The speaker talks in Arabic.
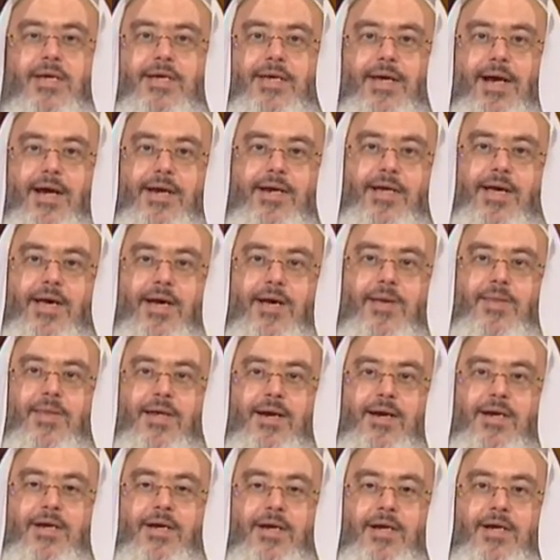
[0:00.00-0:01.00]
يعني
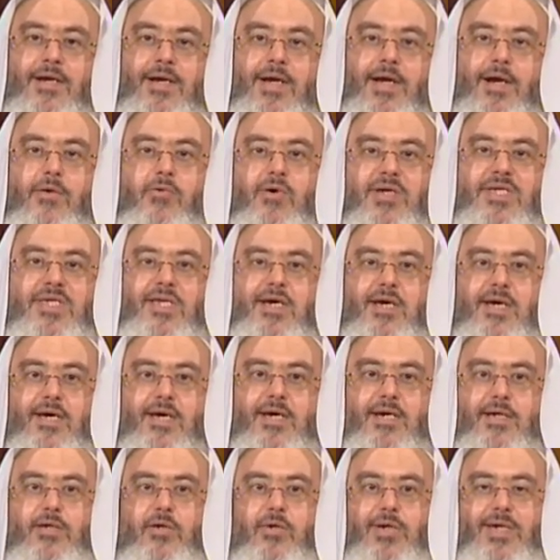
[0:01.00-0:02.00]
هذا
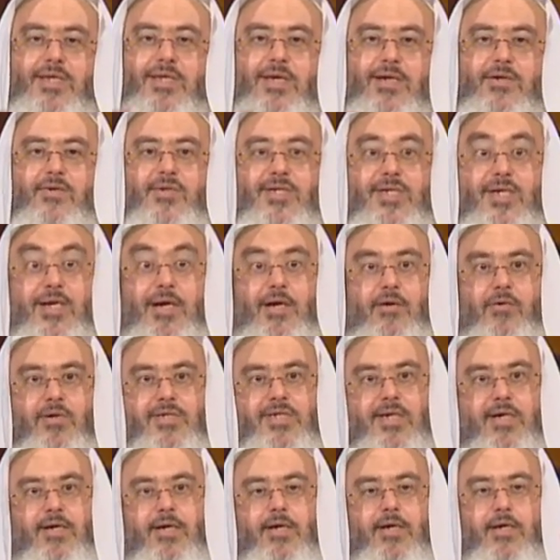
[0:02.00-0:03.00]
الوسخ يريد أن يزيل
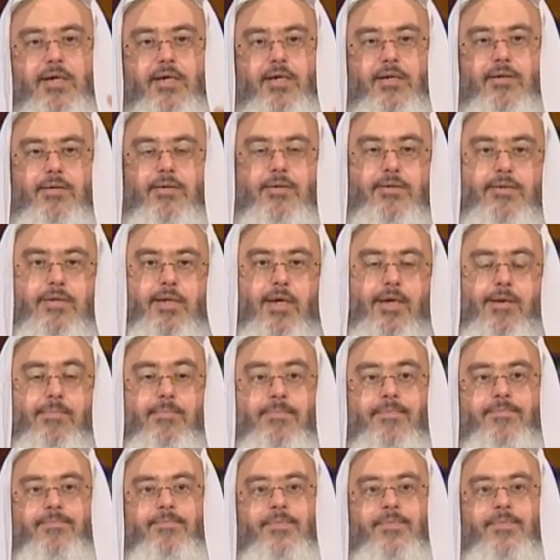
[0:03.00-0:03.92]
الوسخ طيب